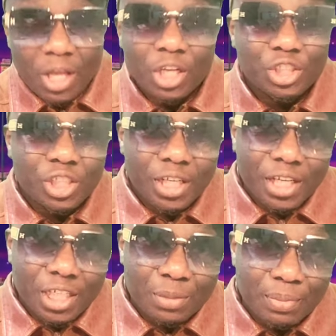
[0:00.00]
Les gens
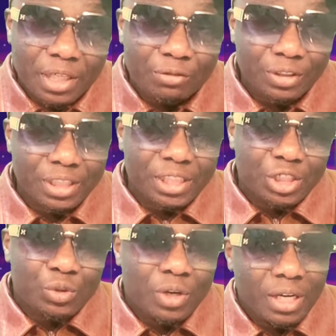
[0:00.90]
qui espèrent venir
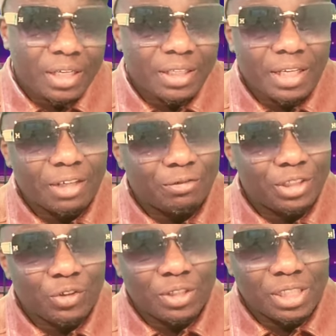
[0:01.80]
ici au Canada, la
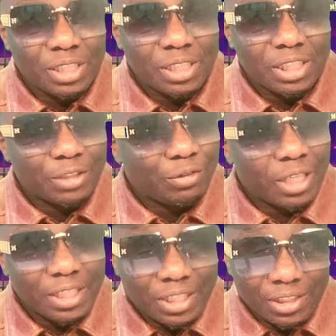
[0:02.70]
vidéo ici, je vous
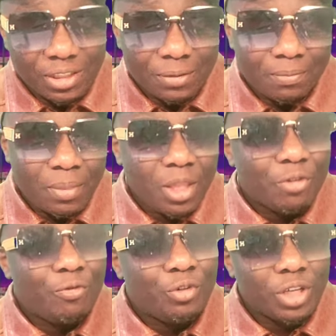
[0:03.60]
la dédie.
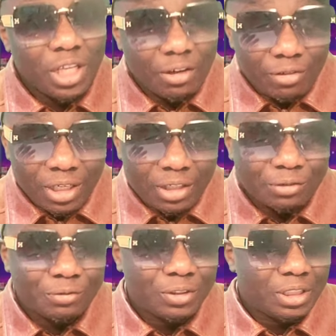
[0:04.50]
Vous qui avez
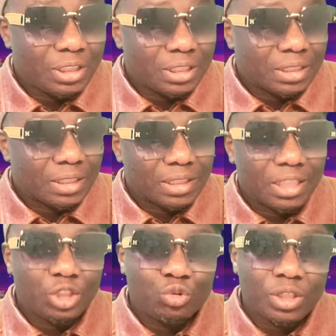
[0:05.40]
l'envie
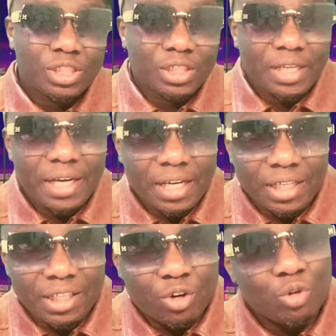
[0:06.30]
de choisir le
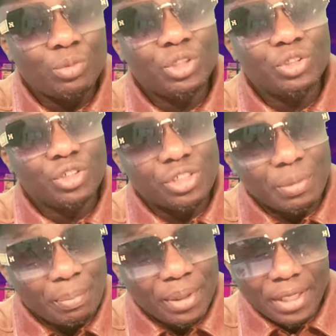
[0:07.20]
Canada comme le
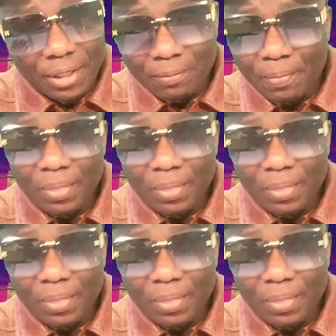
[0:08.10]
deuxième pays,